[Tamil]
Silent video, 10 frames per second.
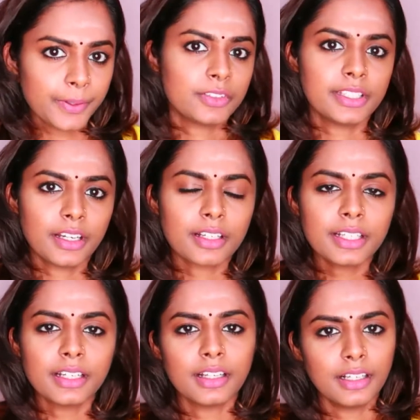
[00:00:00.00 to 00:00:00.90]

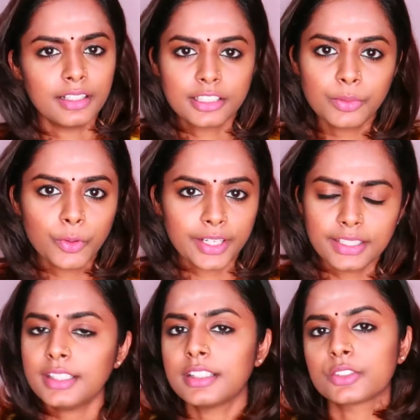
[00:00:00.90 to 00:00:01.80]
பகுதியாக
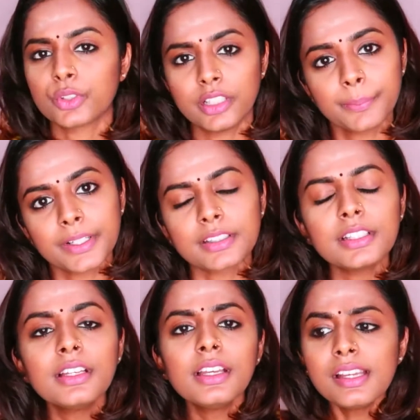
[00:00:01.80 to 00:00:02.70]
திருமுறையில் சொல்லப்படுது